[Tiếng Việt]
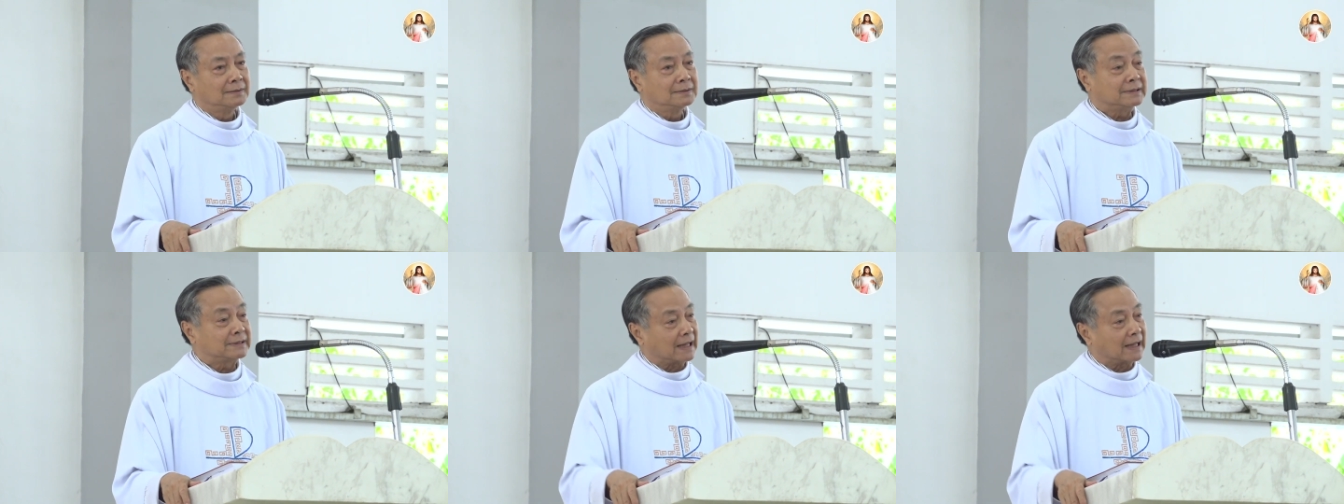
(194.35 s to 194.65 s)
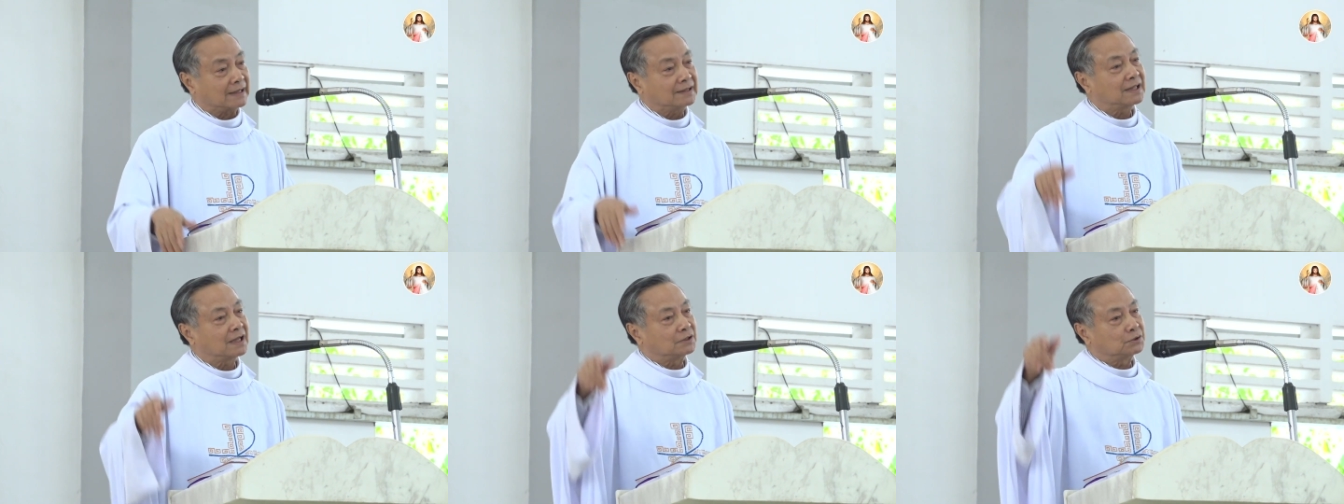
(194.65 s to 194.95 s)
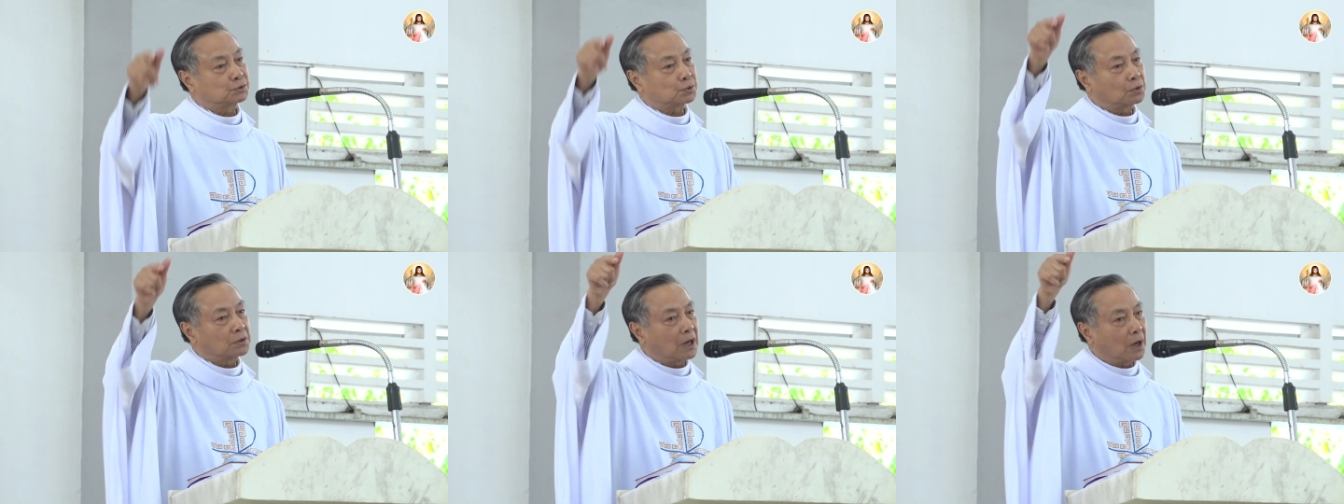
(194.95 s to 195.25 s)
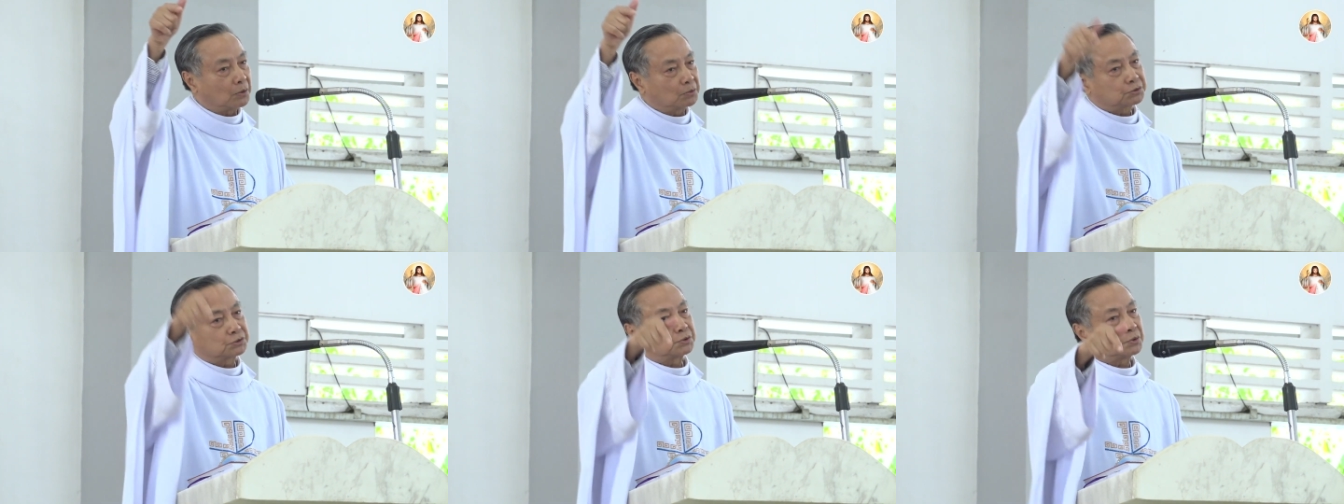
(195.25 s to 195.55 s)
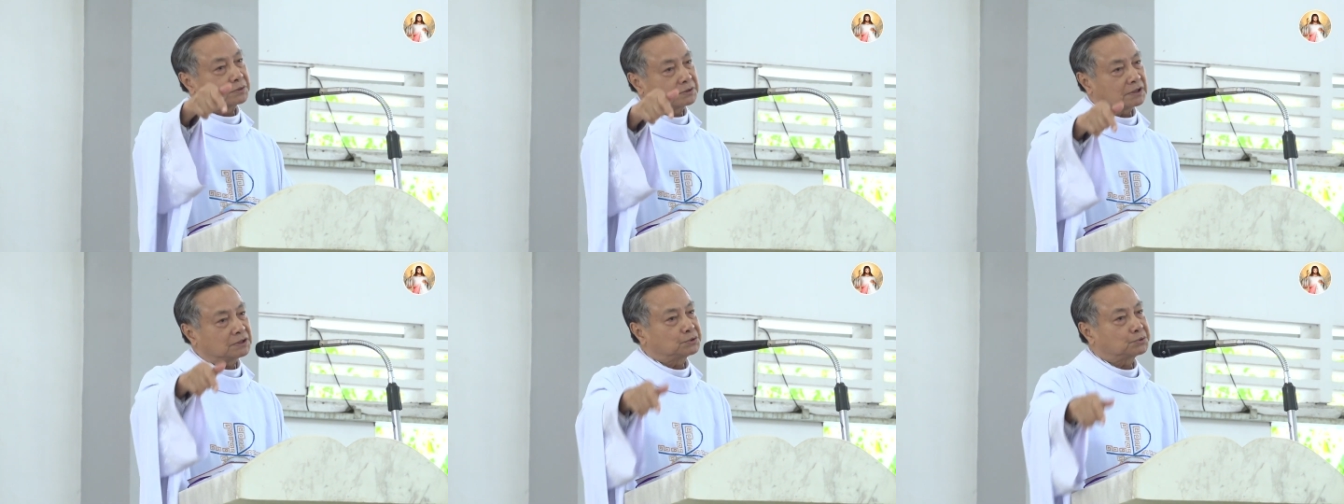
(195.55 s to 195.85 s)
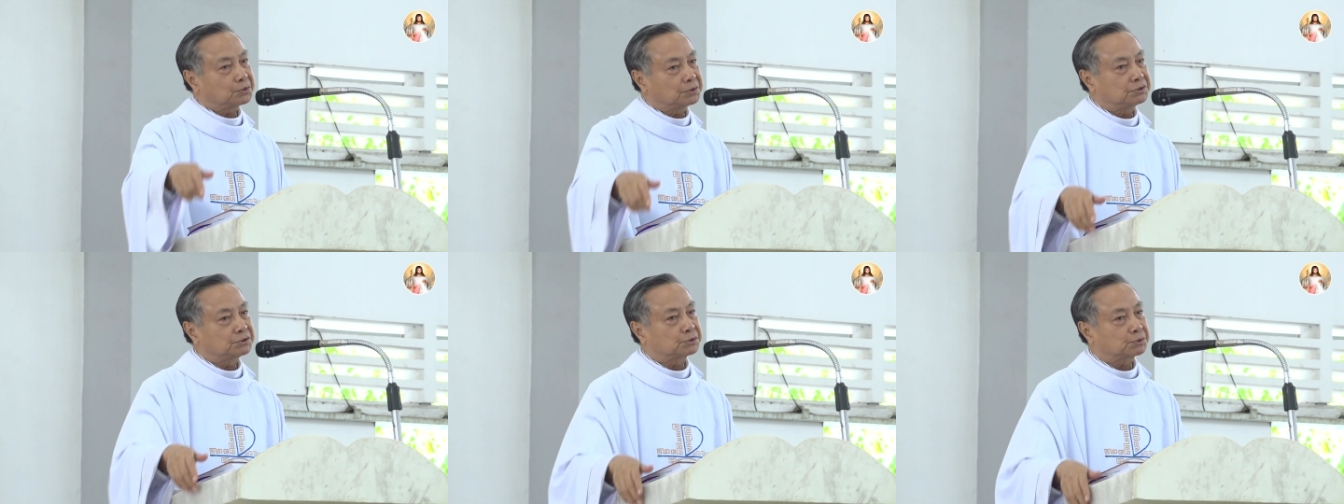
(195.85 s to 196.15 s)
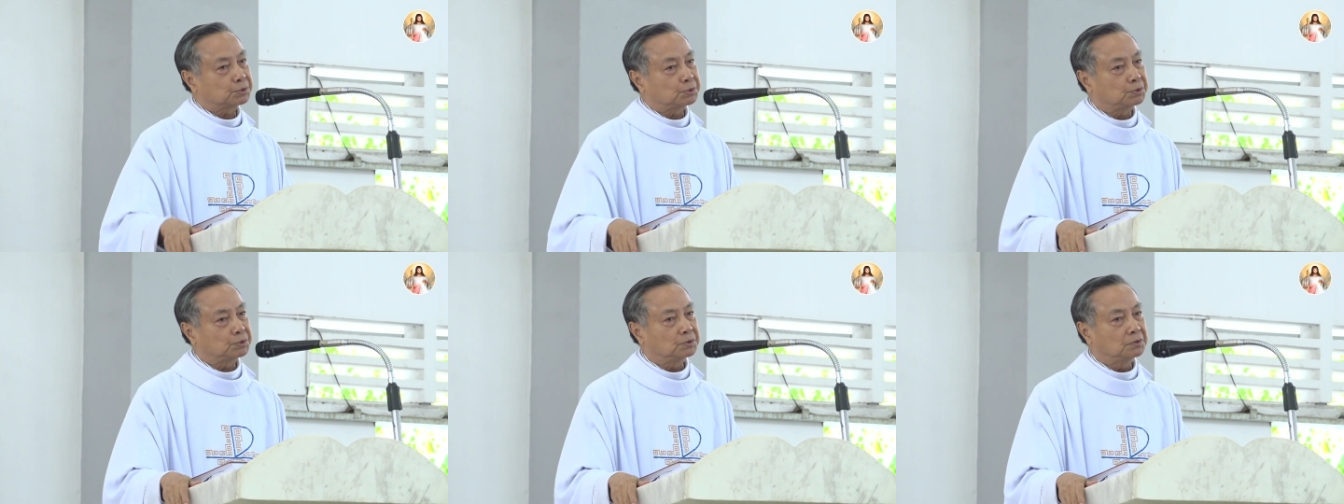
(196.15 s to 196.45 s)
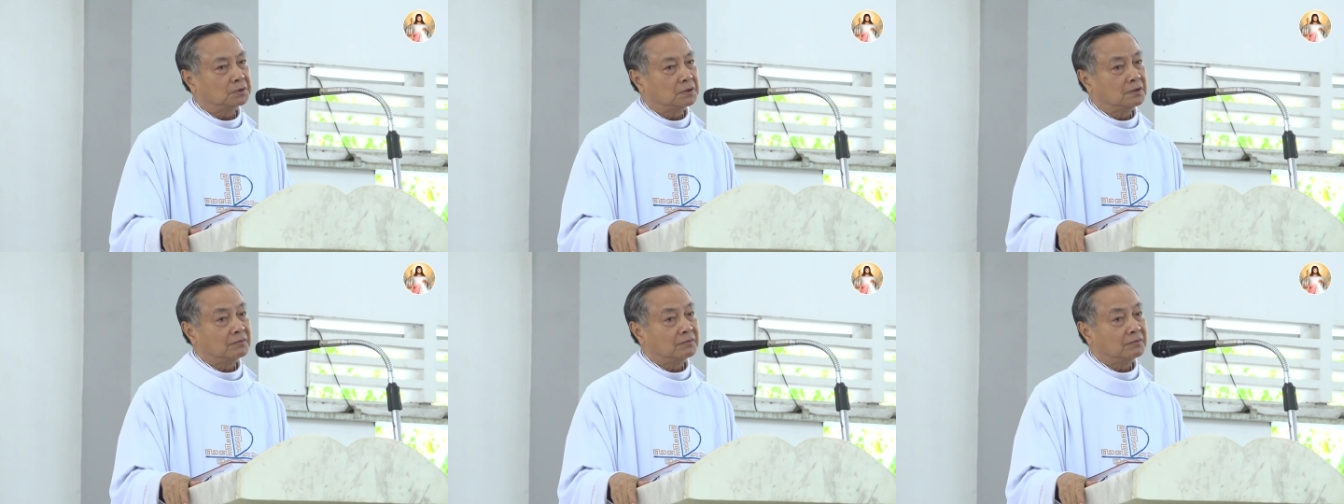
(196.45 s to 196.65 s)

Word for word: thì Thánh Thần Chúa đậu xuống trên Chúa Giêsu,